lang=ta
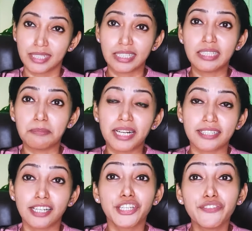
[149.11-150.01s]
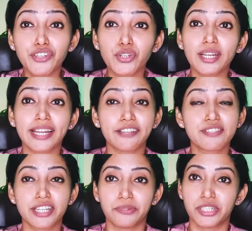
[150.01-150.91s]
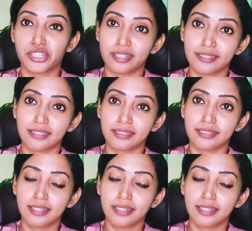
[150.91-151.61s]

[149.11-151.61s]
இந்த மாதிரி தான் இவரோட லைஃப் சுச்சுவேஷன் இருந்தது